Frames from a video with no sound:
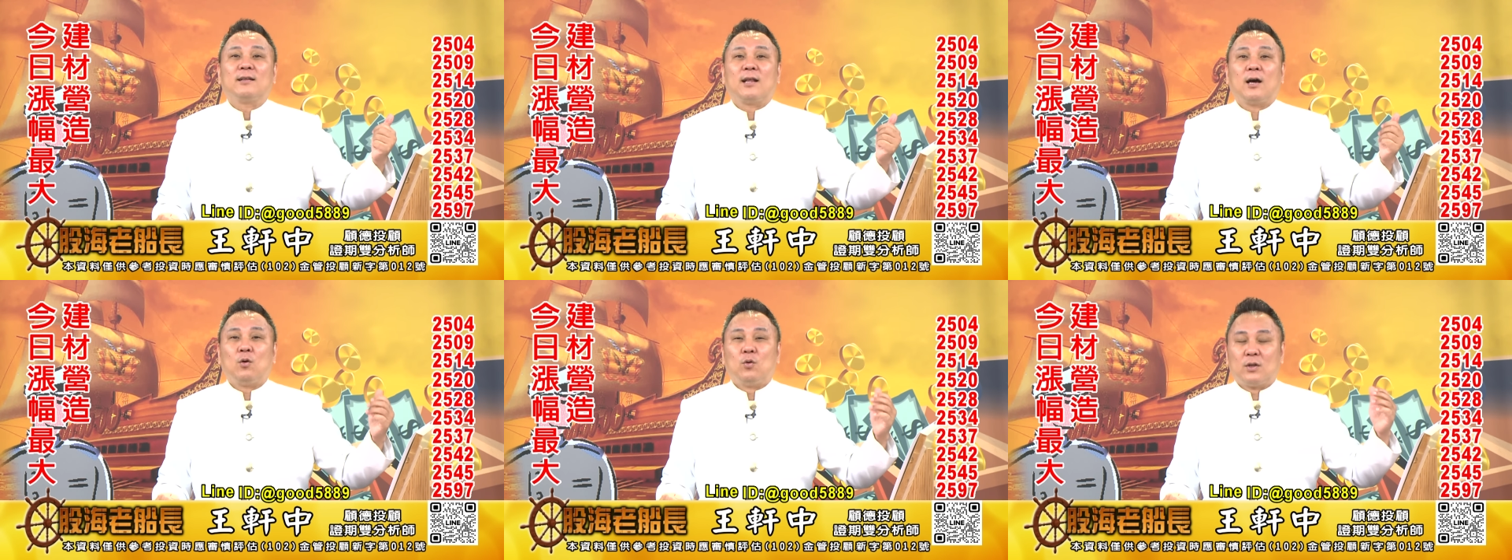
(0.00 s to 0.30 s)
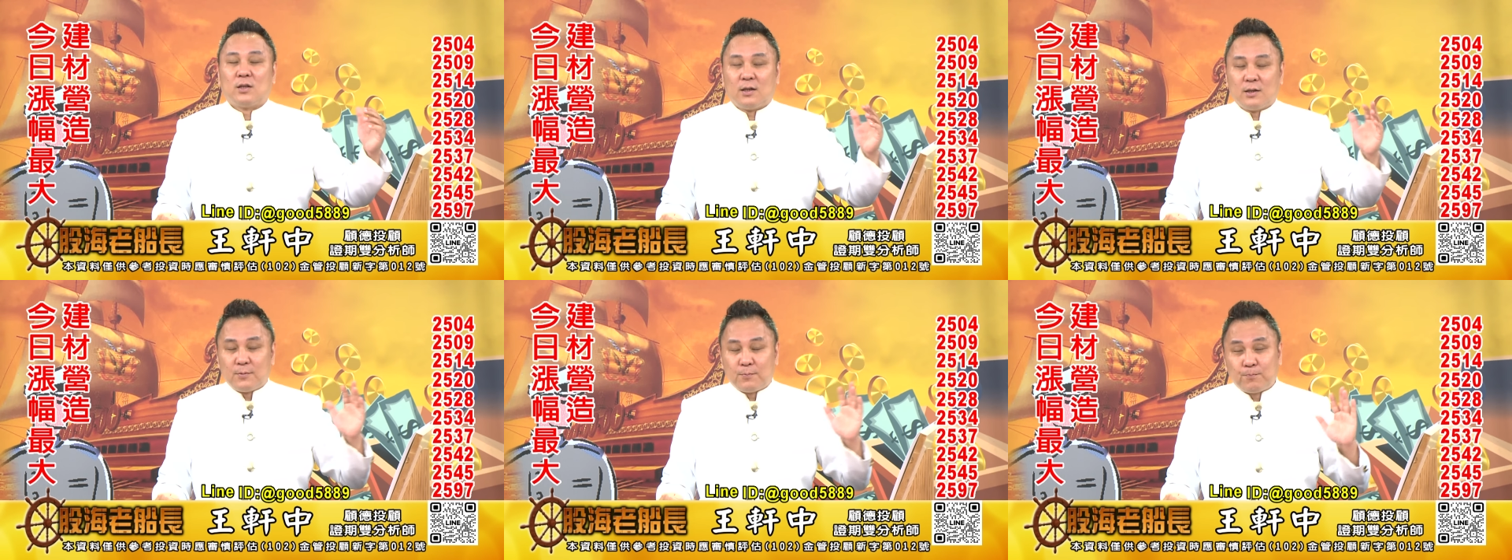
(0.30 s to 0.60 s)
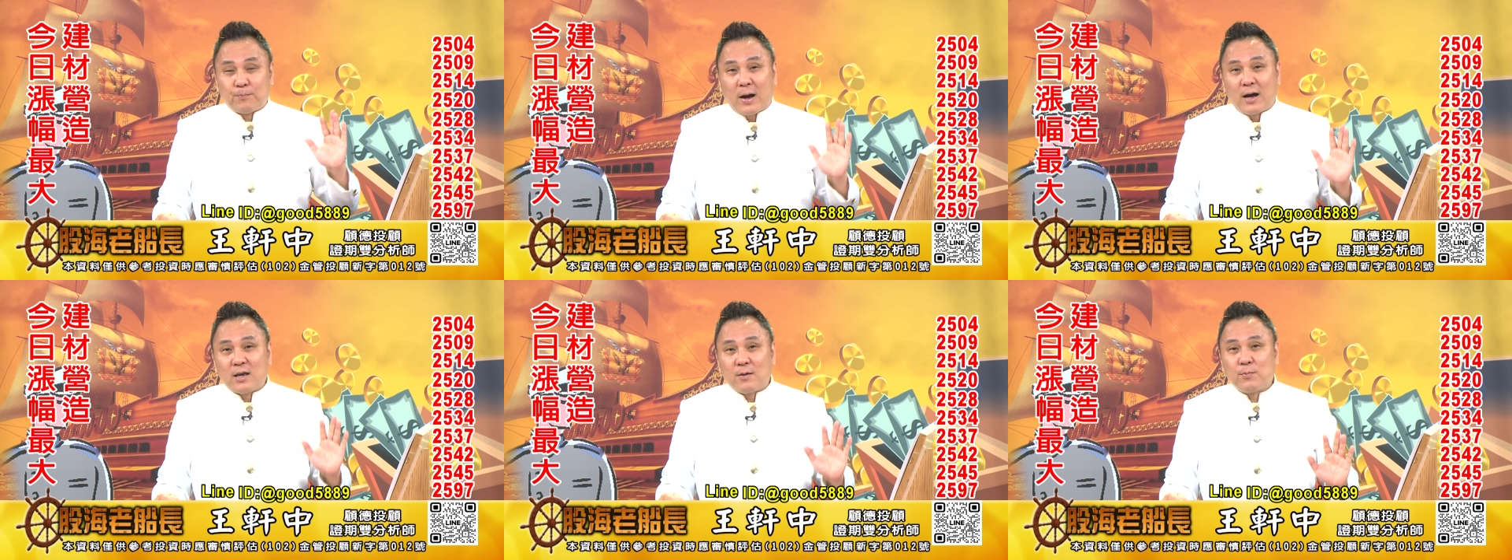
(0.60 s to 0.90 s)
那我能
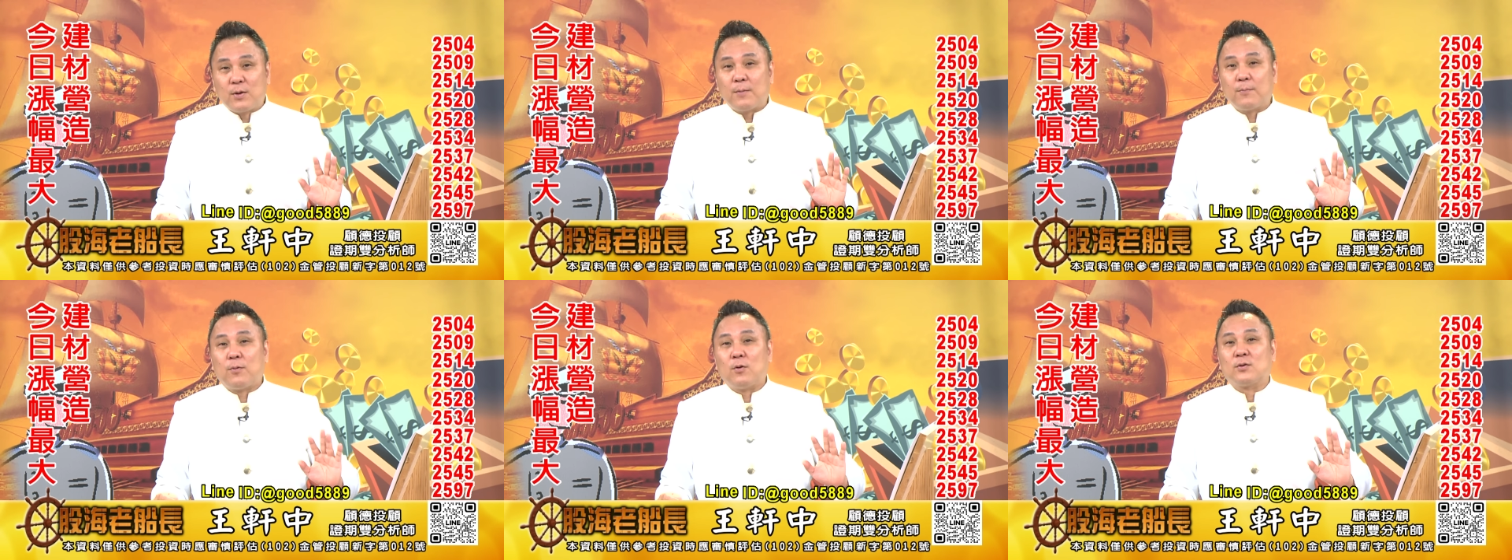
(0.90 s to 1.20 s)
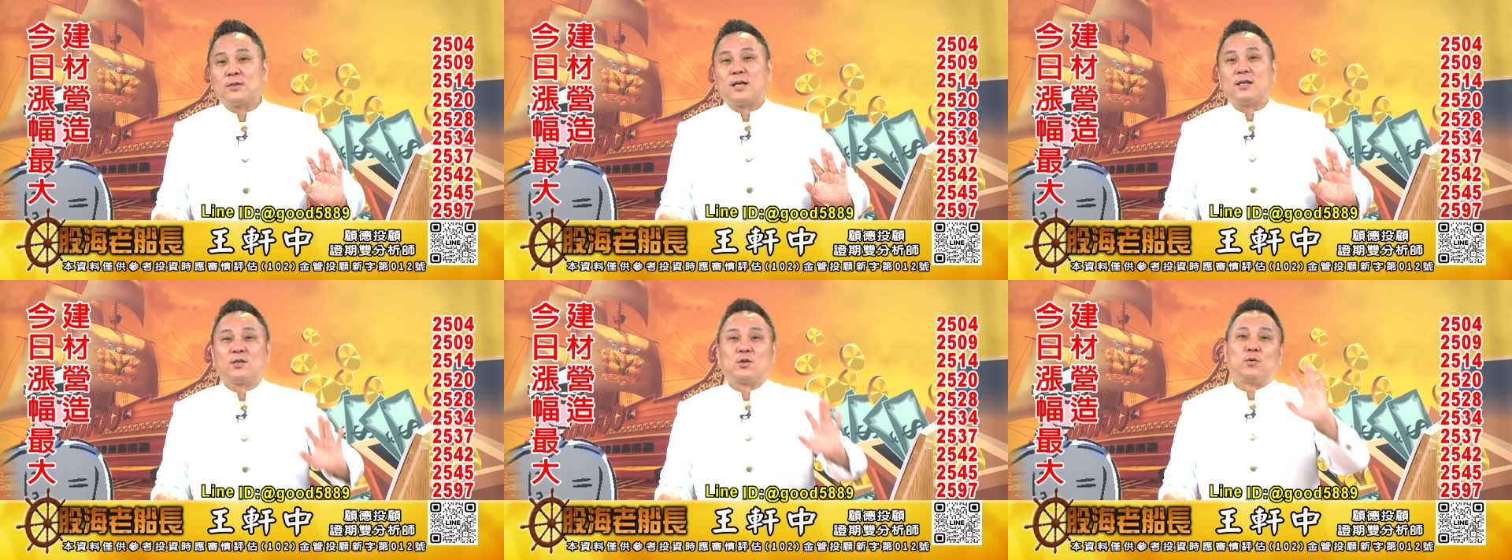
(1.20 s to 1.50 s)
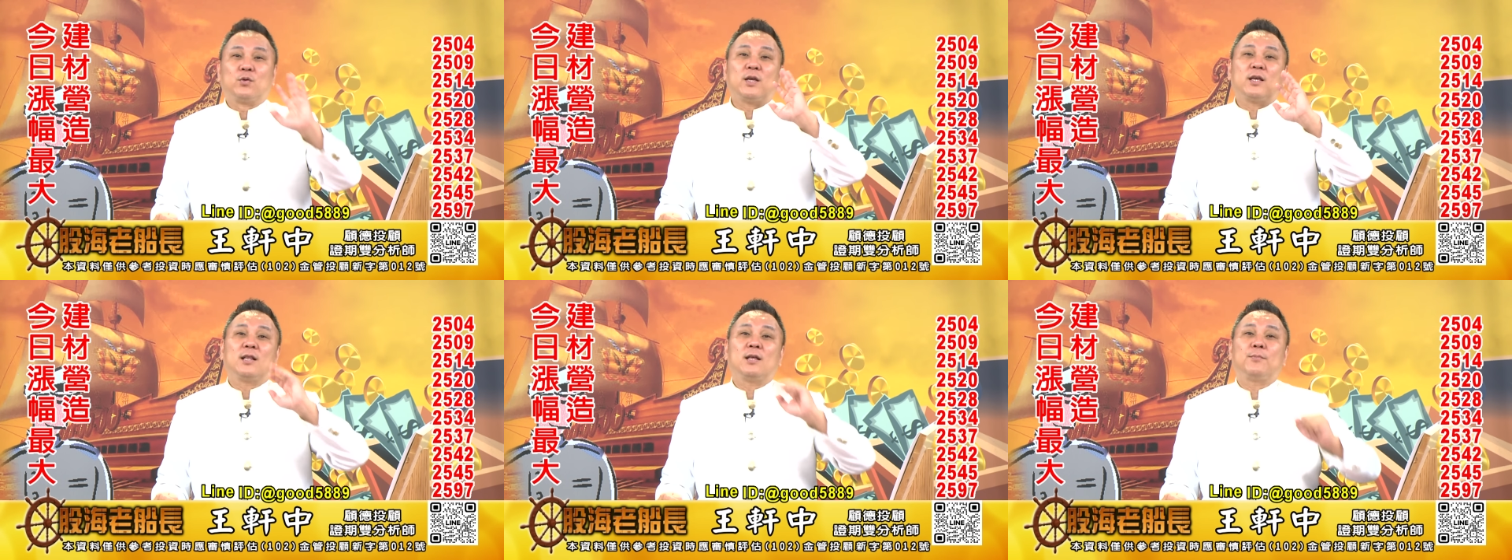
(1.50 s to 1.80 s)
把影片铺在
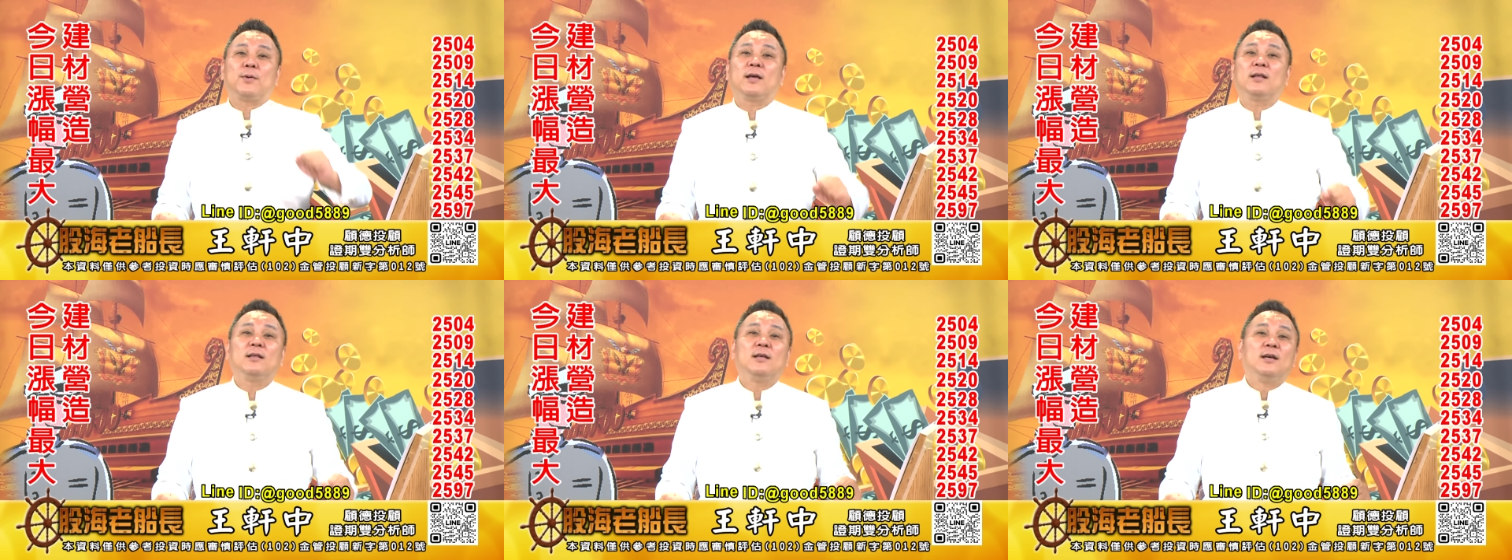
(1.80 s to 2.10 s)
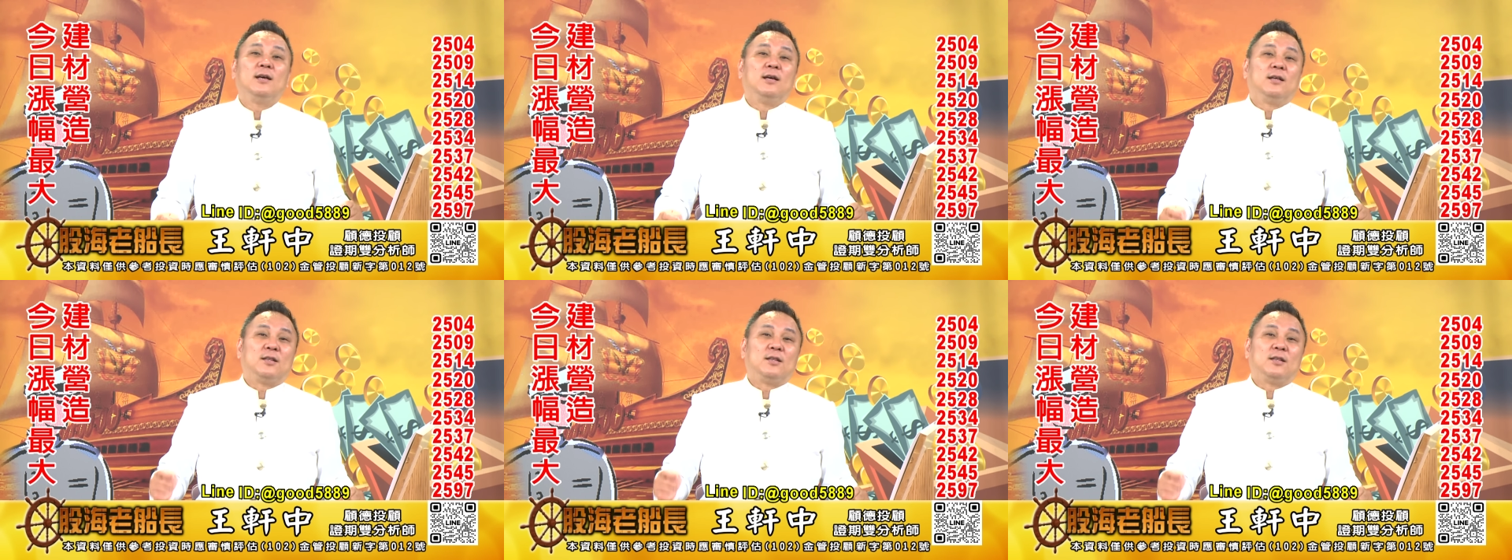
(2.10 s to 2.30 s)
首页那边，